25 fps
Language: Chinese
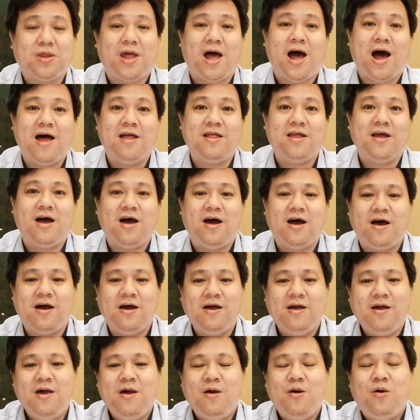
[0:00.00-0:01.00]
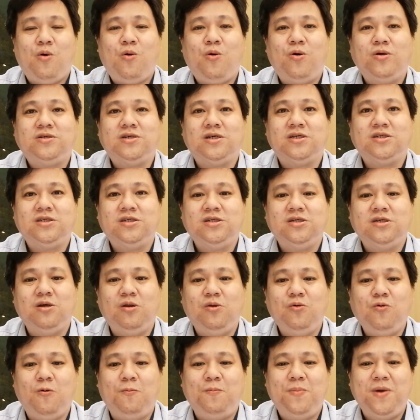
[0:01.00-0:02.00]
痰啊，或者是
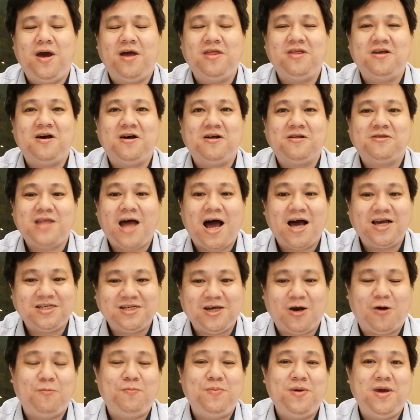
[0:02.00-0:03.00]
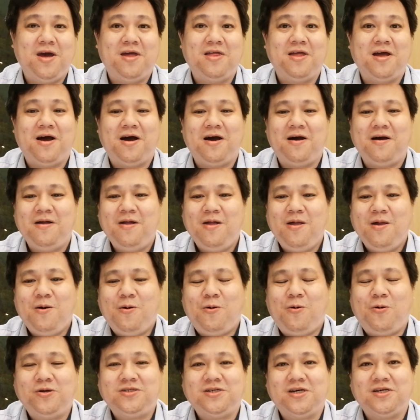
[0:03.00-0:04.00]
路边啊、大小便啊，
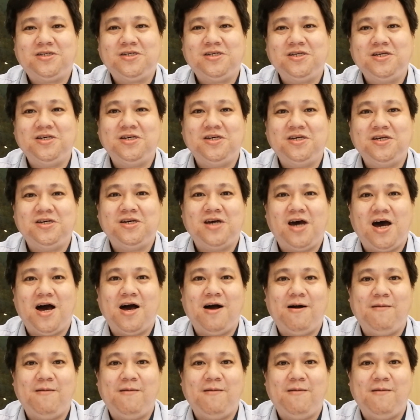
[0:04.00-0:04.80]
或者是